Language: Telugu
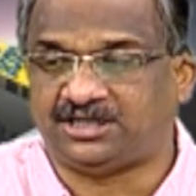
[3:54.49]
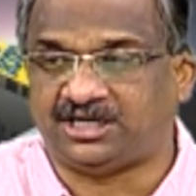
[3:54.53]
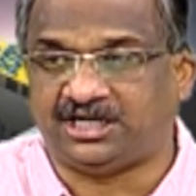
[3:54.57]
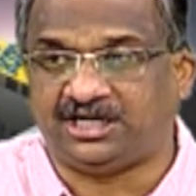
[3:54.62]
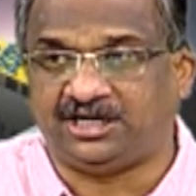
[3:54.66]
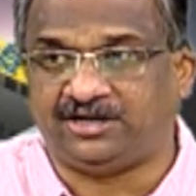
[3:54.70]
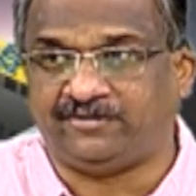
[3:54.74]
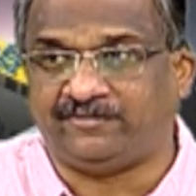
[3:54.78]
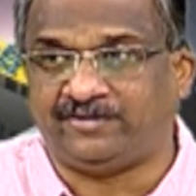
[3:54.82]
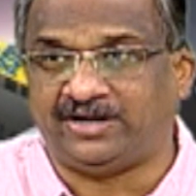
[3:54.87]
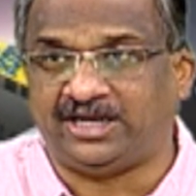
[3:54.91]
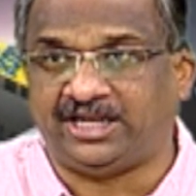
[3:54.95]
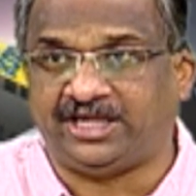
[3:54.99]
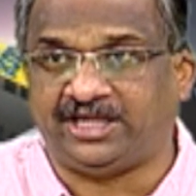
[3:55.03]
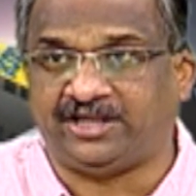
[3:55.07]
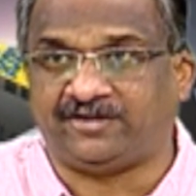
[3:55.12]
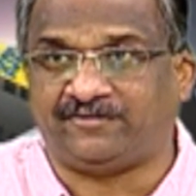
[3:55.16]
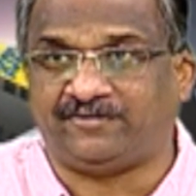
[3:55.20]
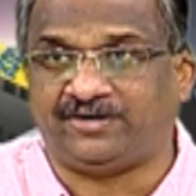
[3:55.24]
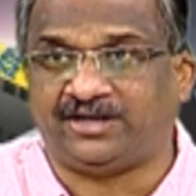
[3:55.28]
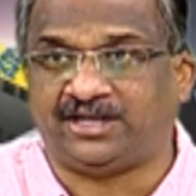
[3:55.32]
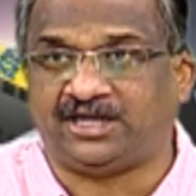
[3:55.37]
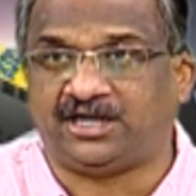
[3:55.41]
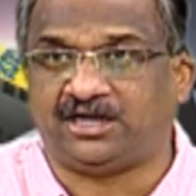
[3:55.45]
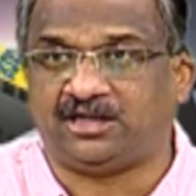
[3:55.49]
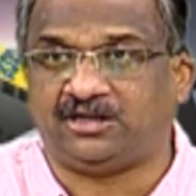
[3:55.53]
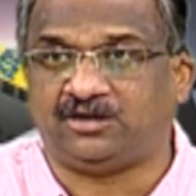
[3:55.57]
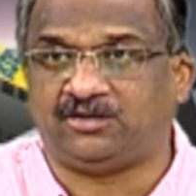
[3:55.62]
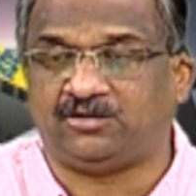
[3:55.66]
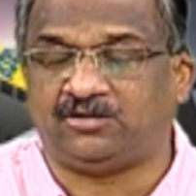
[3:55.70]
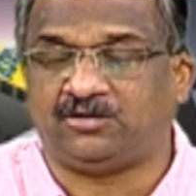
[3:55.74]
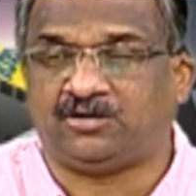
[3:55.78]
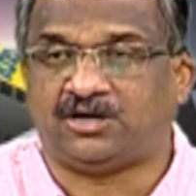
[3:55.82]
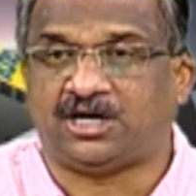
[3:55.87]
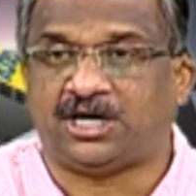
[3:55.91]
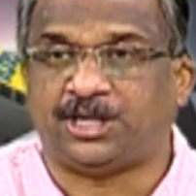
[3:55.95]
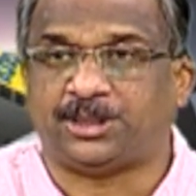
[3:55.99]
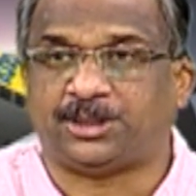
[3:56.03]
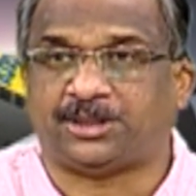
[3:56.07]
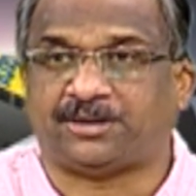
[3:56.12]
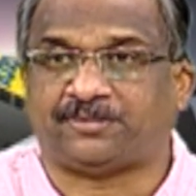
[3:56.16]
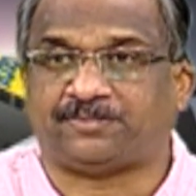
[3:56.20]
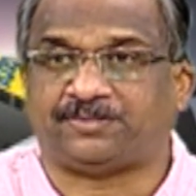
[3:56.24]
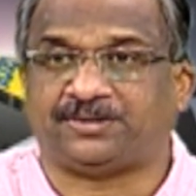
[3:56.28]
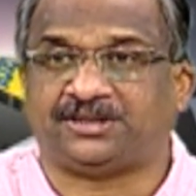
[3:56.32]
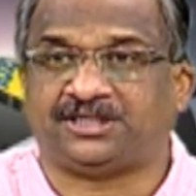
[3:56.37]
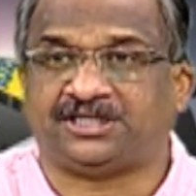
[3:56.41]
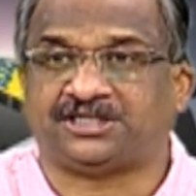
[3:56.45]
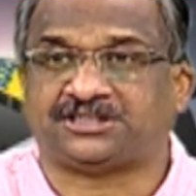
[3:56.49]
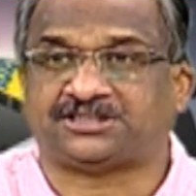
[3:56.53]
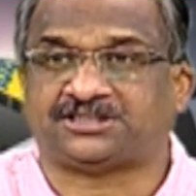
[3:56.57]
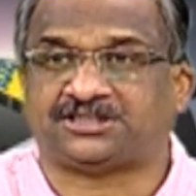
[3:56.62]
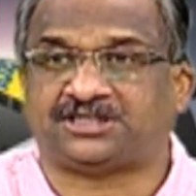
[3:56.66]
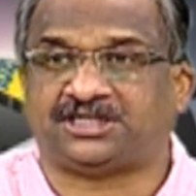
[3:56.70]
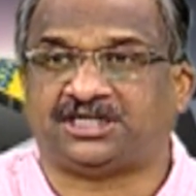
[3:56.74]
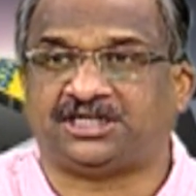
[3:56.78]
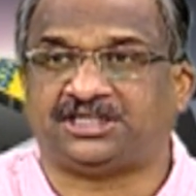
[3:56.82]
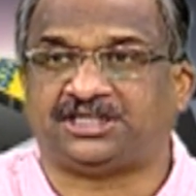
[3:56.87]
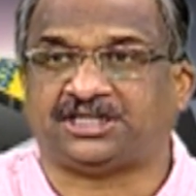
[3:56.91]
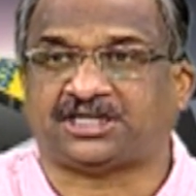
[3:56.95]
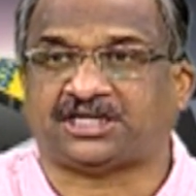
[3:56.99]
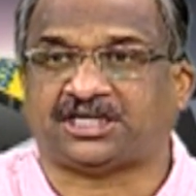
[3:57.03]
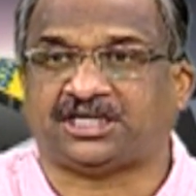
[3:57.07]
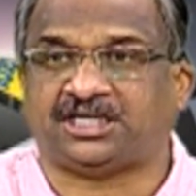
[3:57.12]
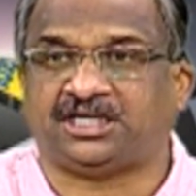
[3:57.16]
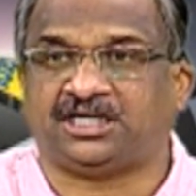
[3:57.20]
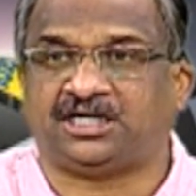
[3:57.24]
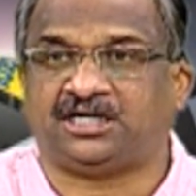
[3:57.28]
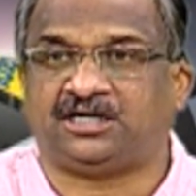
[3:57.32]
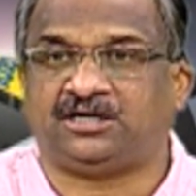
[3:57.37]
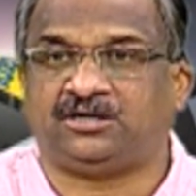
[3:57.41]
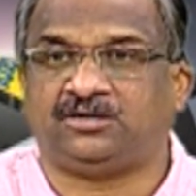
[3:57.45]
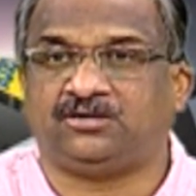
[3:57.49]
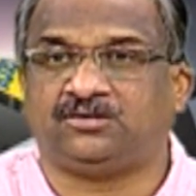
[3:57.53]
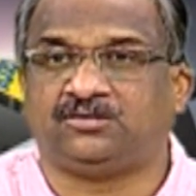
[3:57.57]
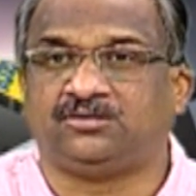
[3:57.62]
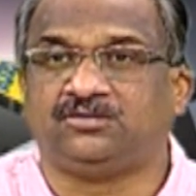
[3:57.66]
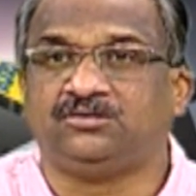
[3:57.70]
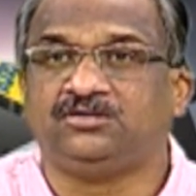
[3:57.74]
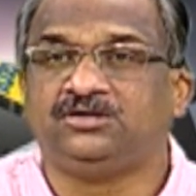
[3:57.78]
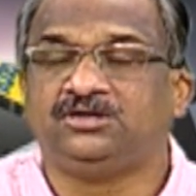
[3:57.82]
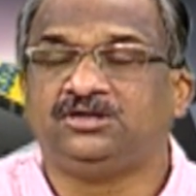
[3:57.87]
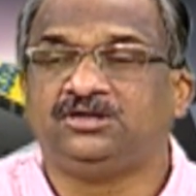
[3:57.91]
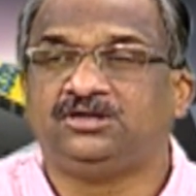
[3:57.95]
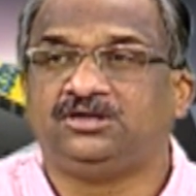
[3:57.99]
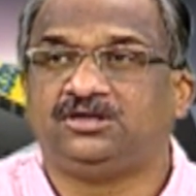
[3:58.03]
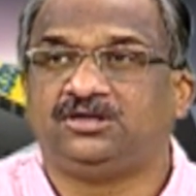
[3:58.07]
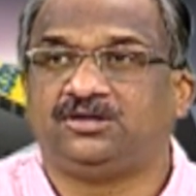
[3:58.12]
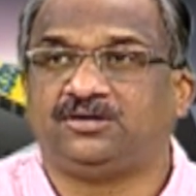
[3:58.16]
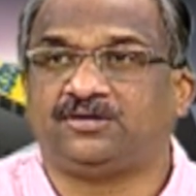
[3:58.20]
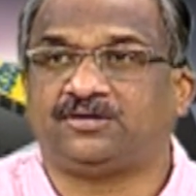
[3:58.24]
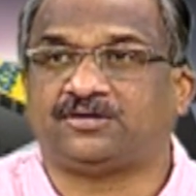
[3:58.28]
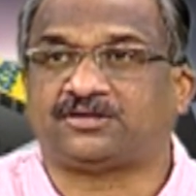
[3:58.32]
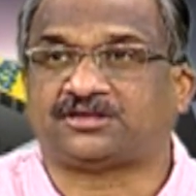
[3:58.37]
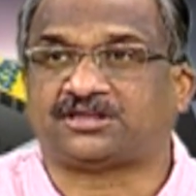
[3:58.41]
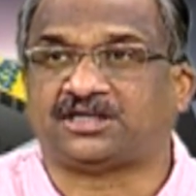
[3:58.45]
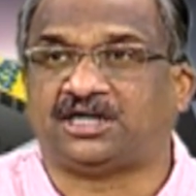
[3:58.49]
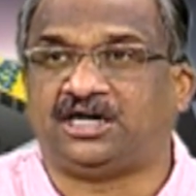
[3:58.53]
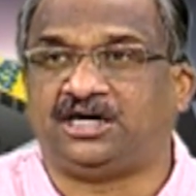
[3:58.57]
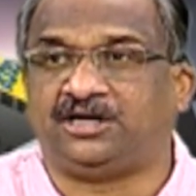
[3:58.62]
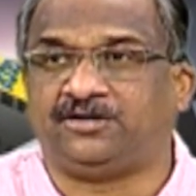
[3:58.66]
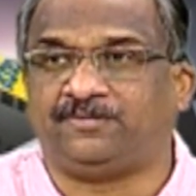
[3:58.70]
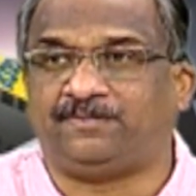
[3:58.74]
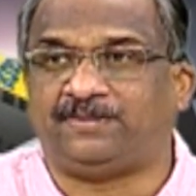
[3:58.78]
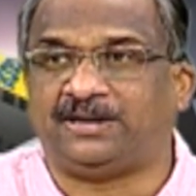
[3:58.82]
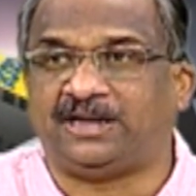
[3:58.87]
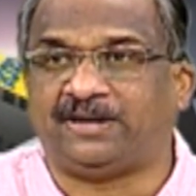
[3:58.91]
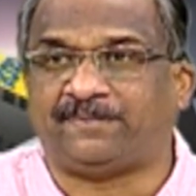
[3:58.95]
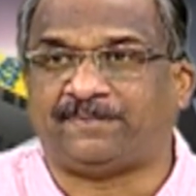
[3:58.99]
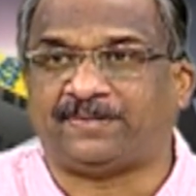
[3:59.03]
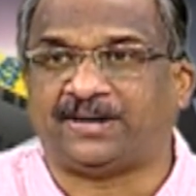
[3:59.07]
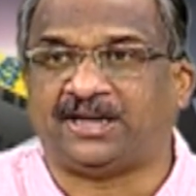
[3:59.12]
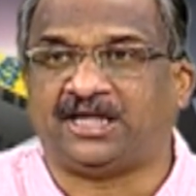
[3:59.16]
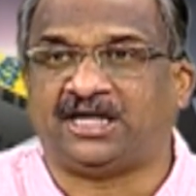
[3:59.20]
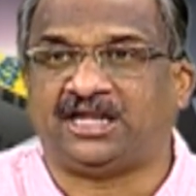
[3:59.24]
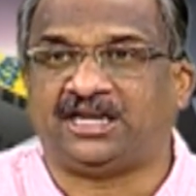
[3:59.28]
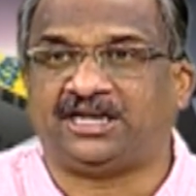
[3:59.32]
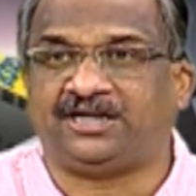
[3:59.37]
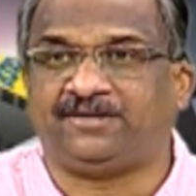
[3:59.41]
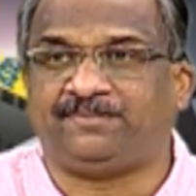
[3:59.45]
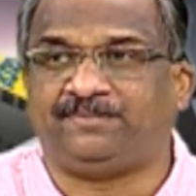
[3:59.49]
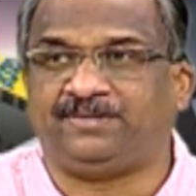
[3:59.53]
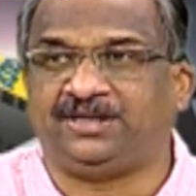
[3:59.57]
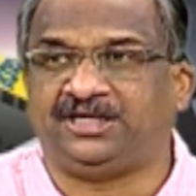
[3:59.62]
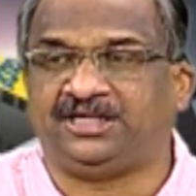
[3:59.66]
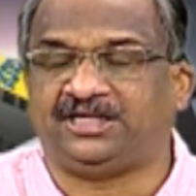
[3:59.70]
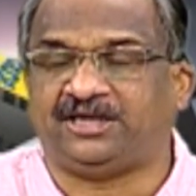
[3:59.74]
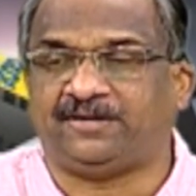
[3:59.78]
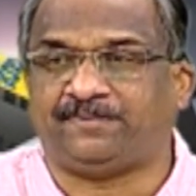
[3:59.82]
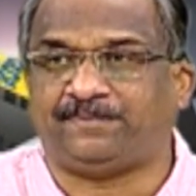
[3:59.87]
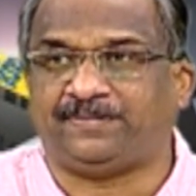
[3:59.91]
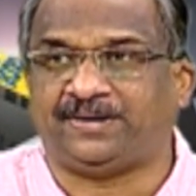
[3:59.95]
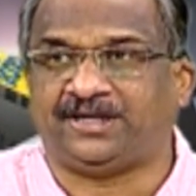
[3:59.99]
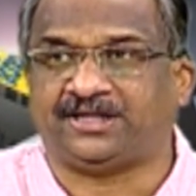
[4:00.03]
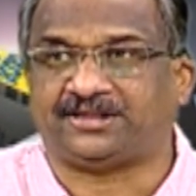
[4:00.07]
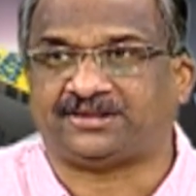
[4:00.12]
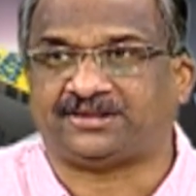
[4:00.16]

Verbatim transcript: రెండు వేల ఇరవై నాలుగులో ఆంధ్రప్రదేశ్ రాజకీయాల్లో తాను బలపడాలని బీజేపీ